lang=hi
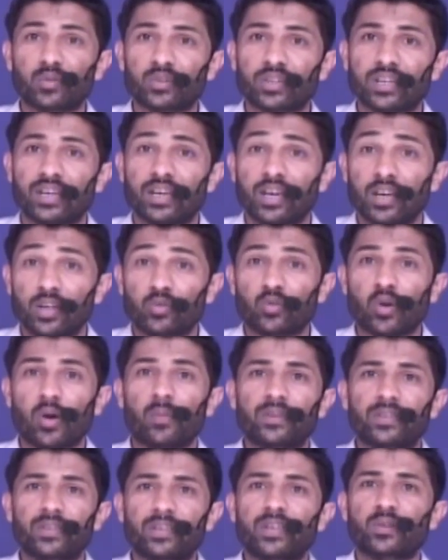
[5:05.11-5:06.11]
तो आप कितने
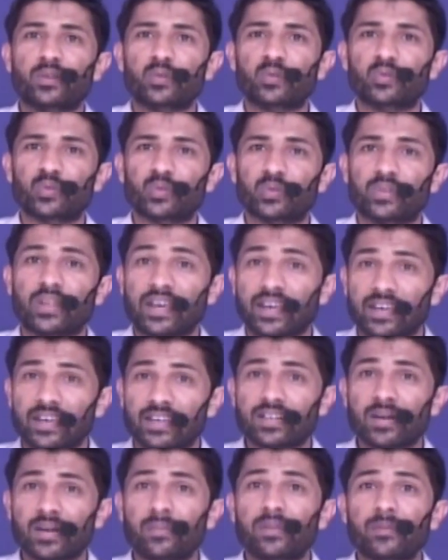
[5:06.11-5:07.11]
खुश होते इसका मतलब
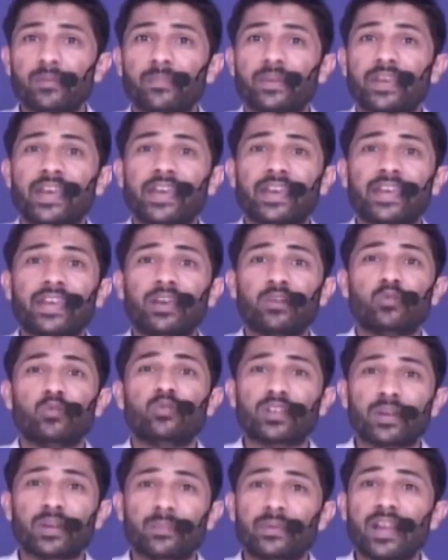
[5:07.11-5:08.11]
ये है कि उसके बिना
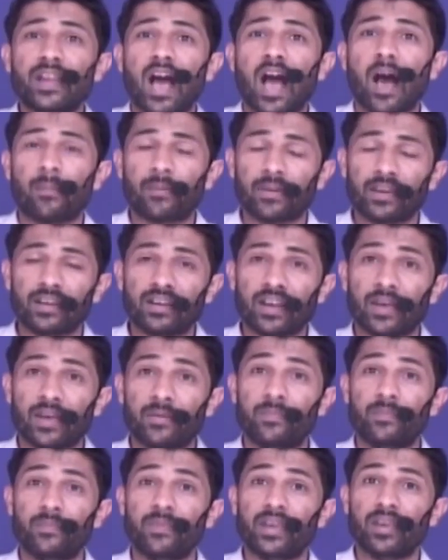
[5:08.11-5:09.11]
आपकी लाइफ में
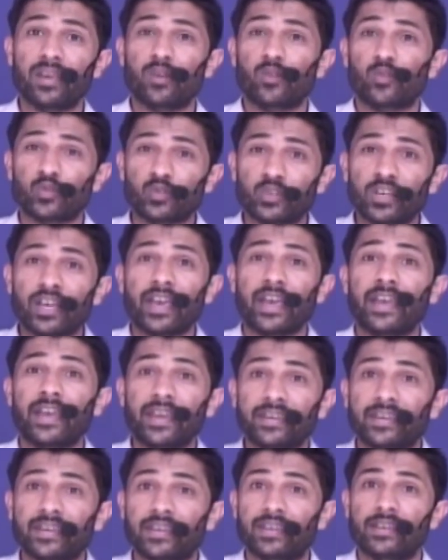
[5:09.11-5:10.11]
कुछ है ही नहीं
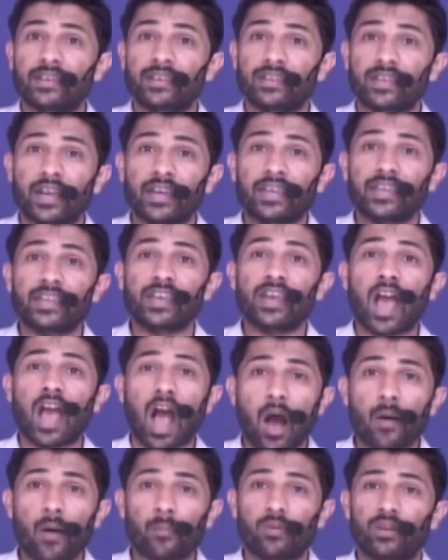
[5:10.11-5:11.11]
यानी कि आप
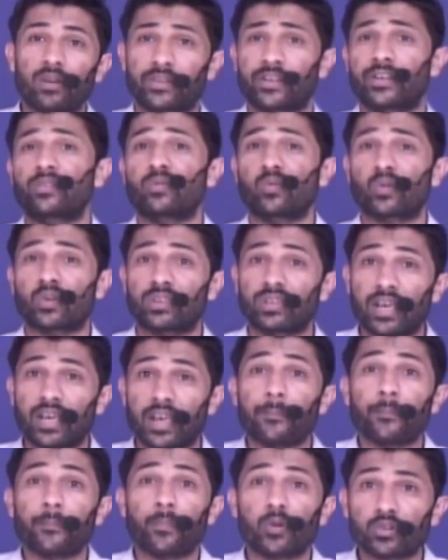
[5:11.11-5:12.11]
लड़की को कितना
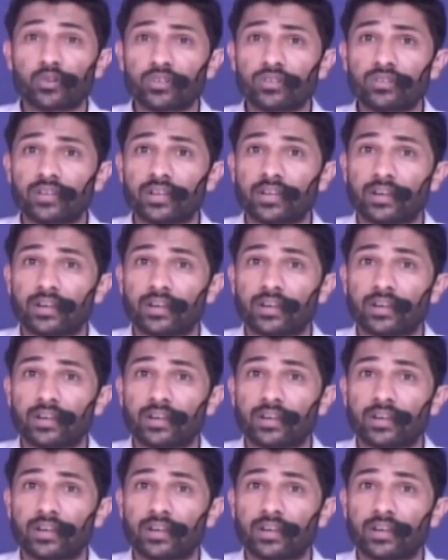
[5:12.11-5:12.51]
इंपॉर्टेंस दे रहे